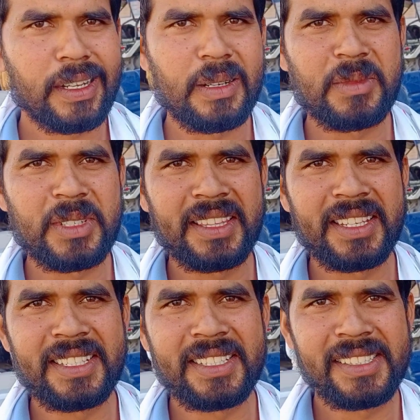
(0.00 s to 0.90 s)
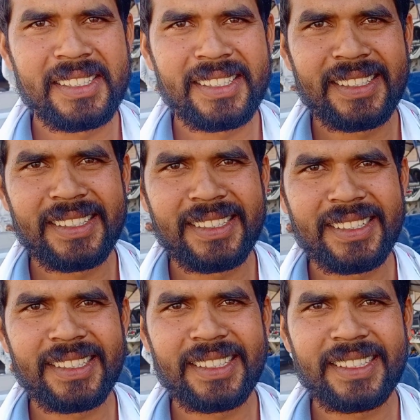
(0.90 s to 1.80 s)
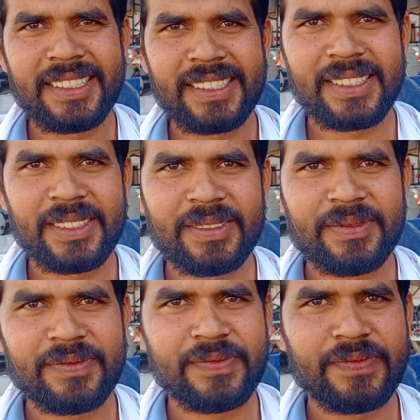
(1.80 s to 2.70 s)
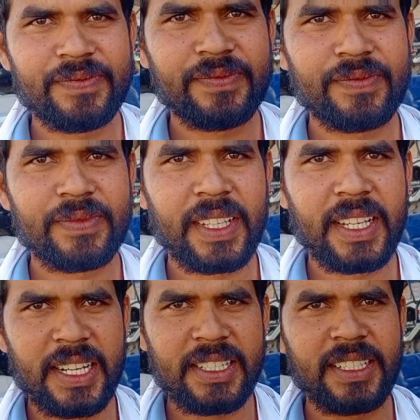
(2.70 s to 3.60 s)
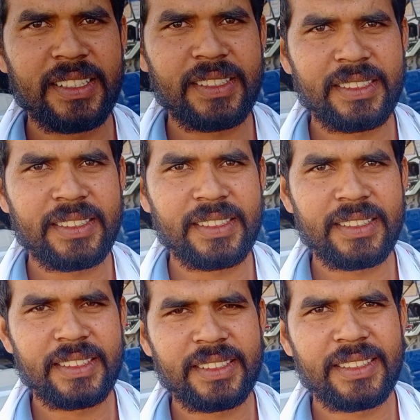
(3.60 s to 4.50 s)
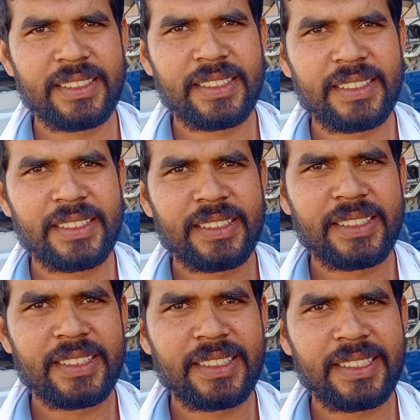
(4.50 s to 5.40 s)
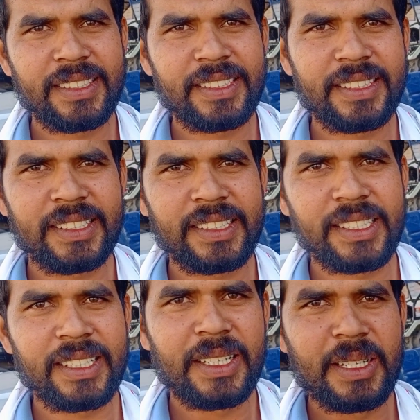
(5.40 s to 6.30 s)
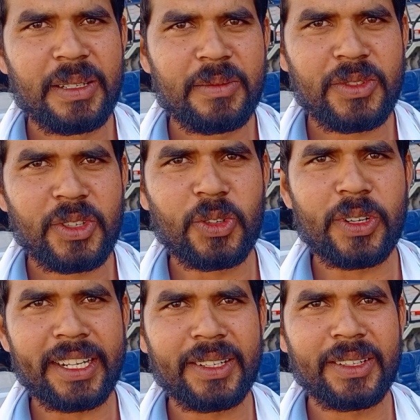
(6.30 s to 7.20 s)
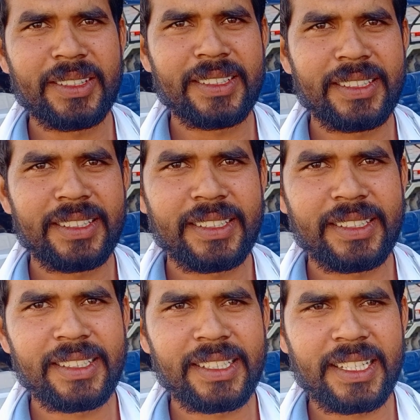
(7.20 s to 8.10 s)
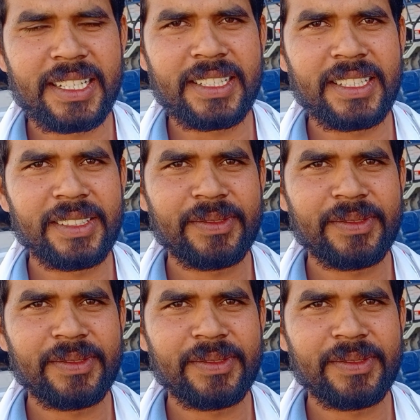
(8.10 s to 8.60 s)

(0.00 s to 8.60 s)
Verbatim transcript: काम ज़्यादा है काम ज़्यादा है मतलब पैंतालीस भी होगा आपको ने हाँ जी फिर पैंतीस क्यों लियो मतलब छोटो ट्रैक्टर छोटे डबल ट्रैक की जरूरत पड़ी के हाँ जी